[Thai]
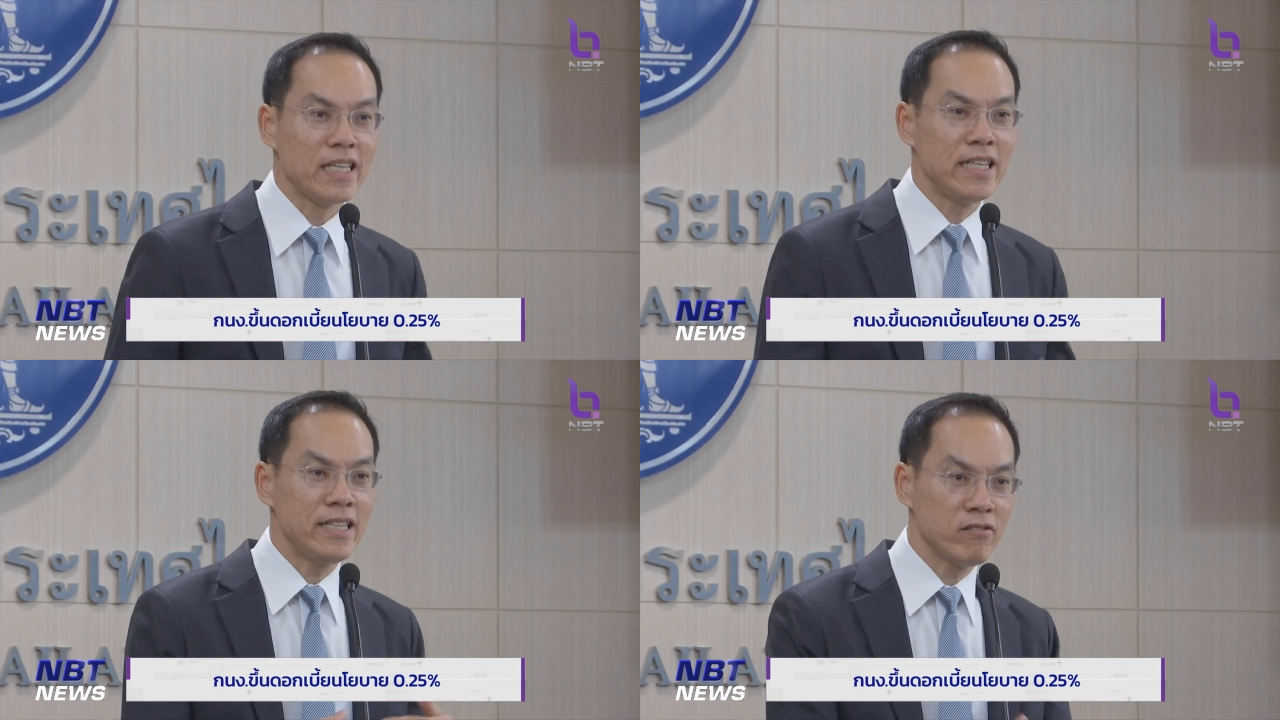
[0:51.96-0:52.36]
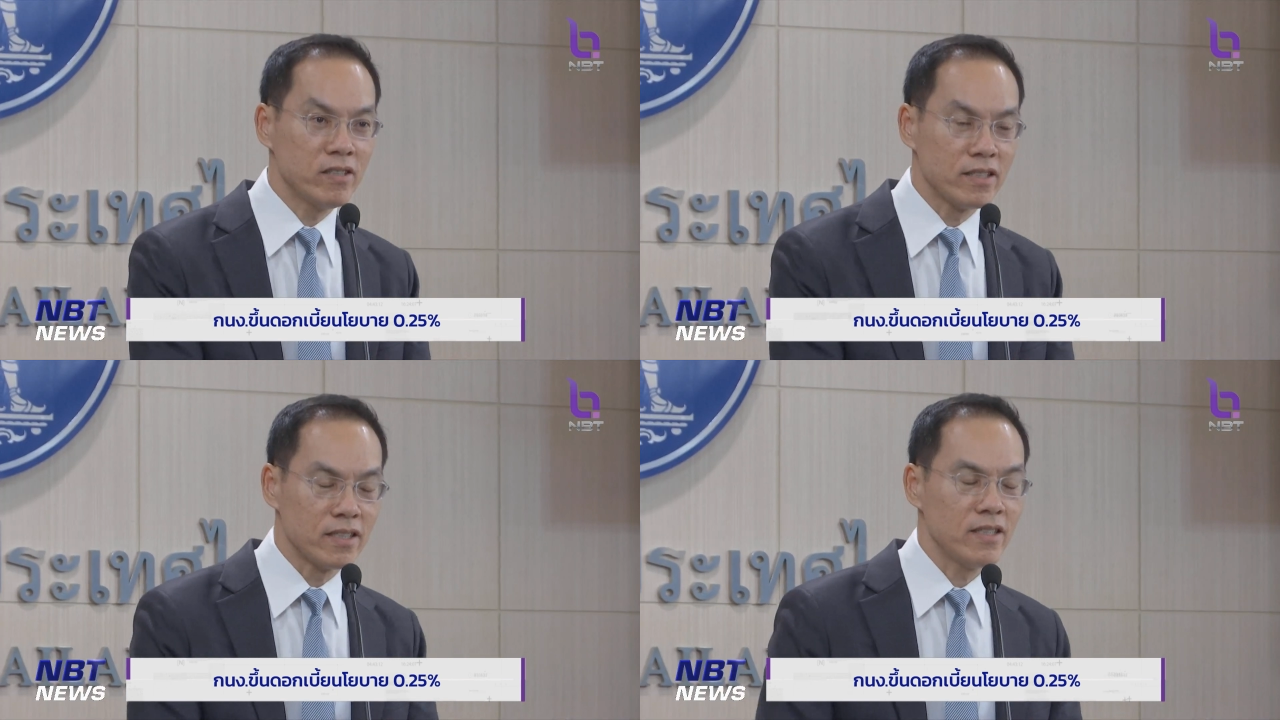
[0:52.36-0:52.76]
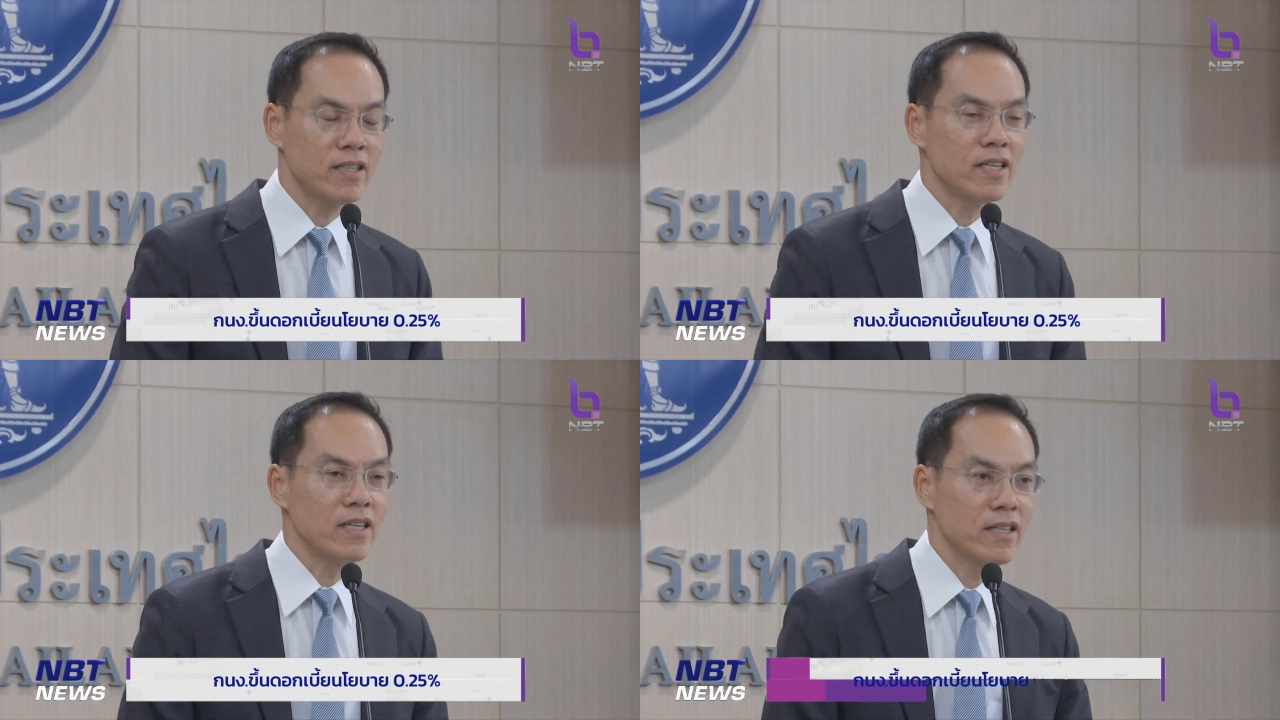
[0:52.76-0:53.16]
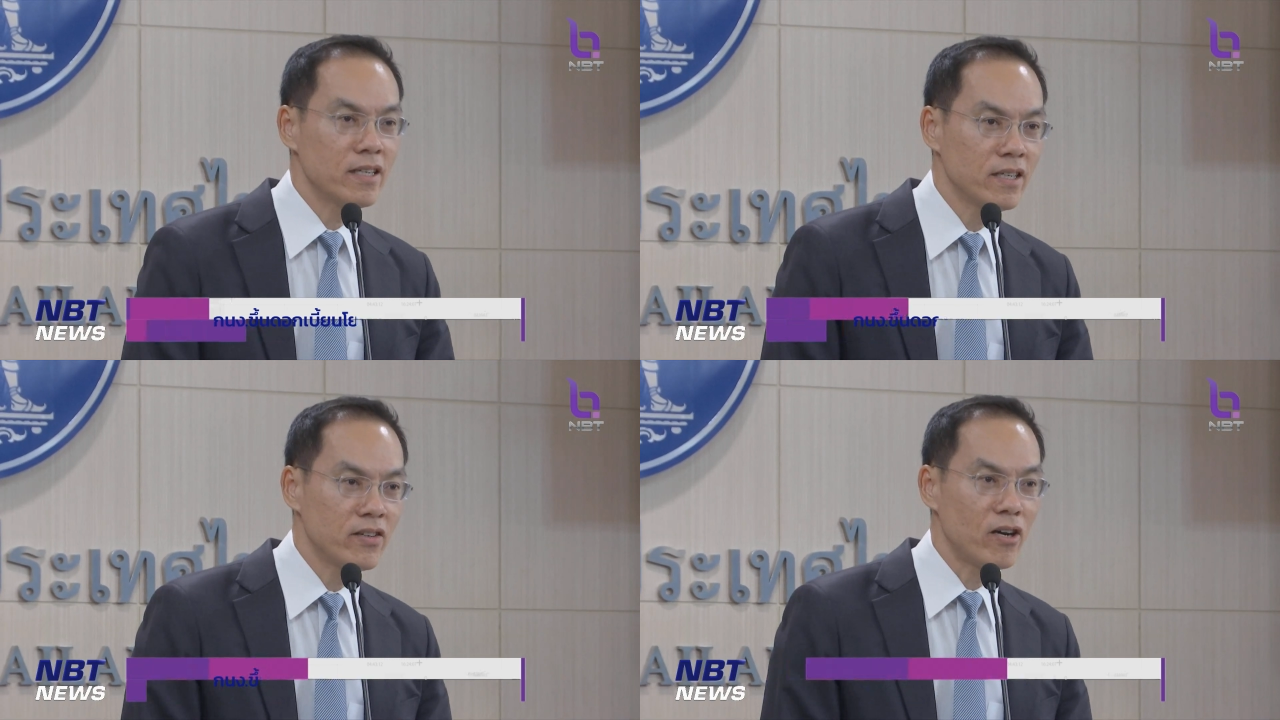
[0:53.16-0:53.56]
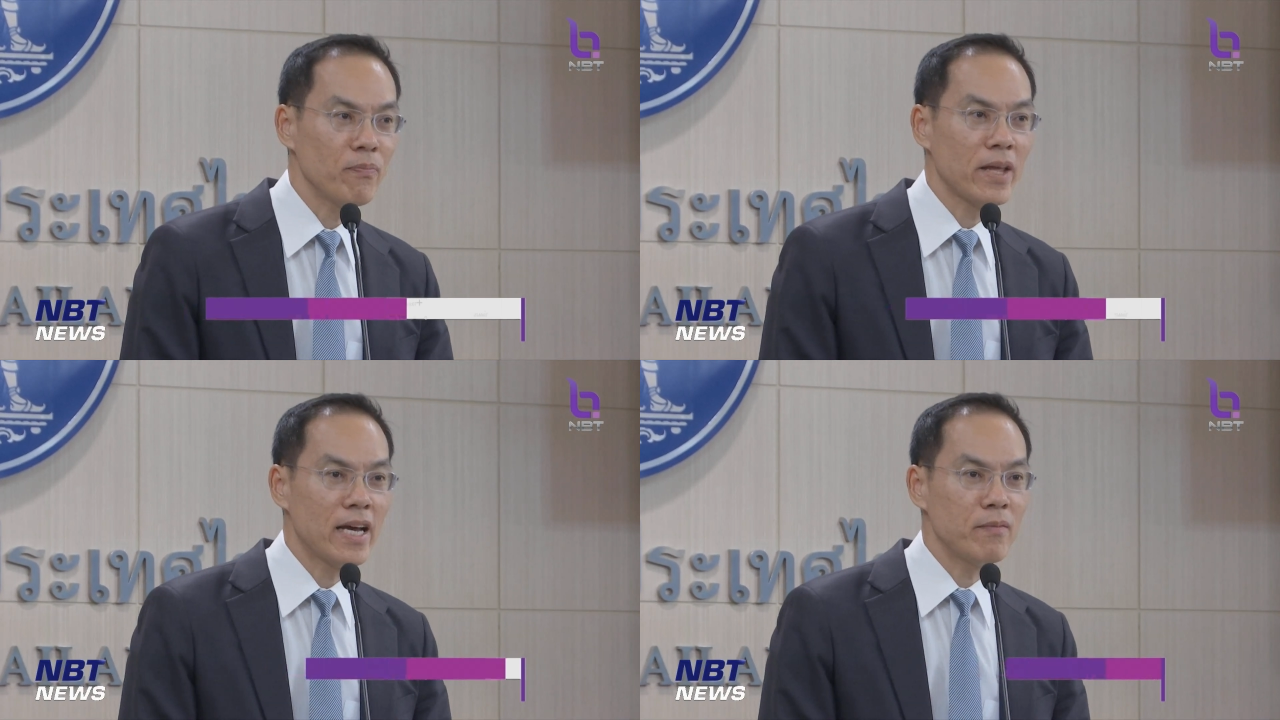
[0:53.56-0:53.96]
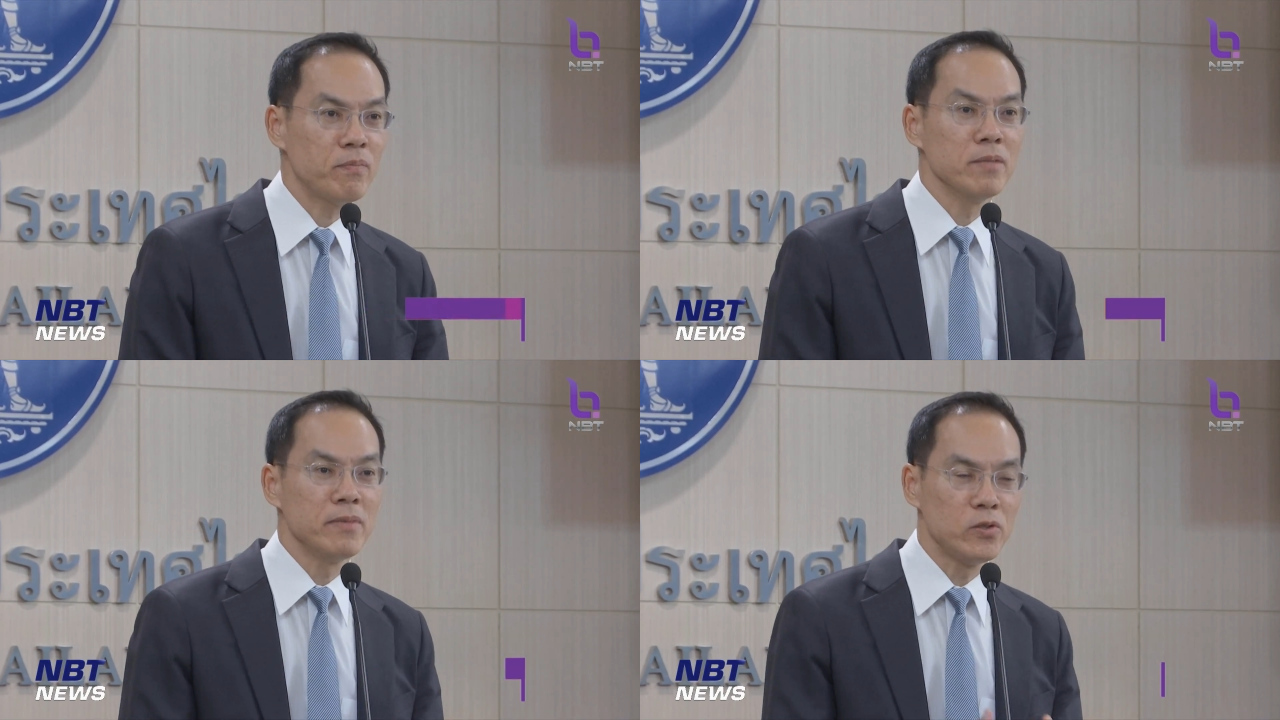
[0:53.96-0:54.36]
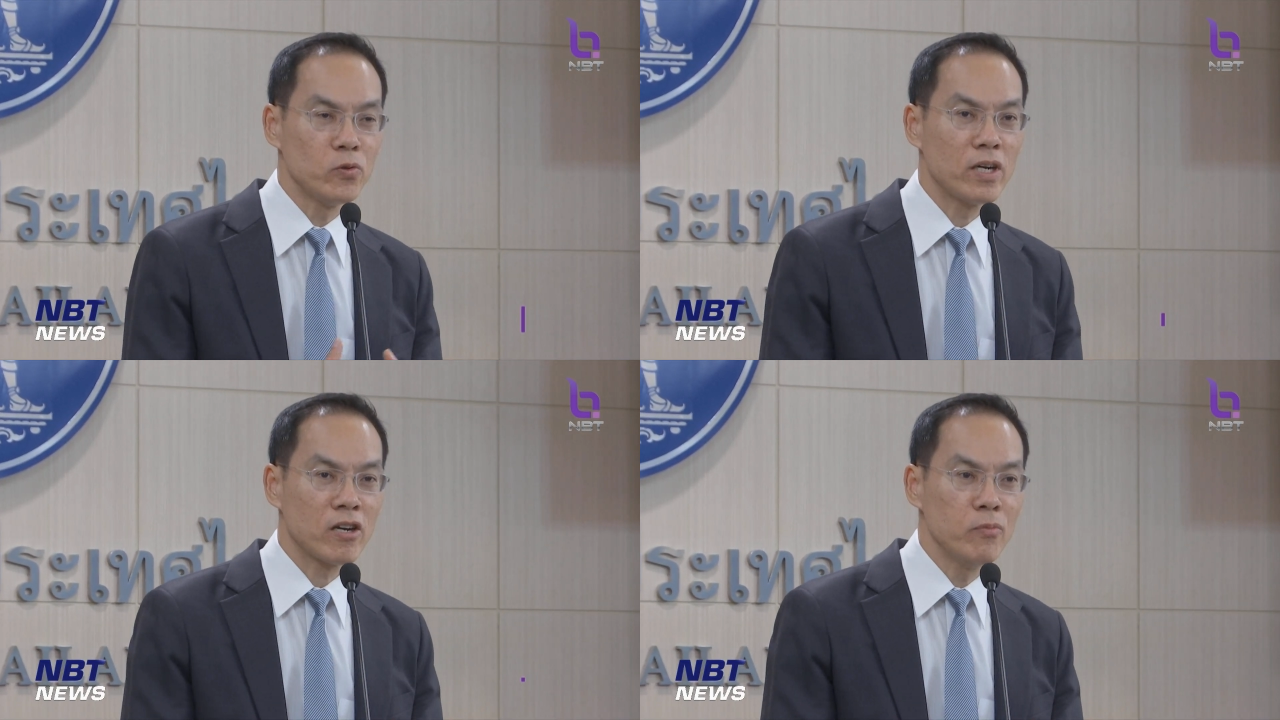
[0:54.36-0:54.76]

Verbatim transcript: วช้ากว่าที่คาด รวมถึงสถานการณ์การเมือง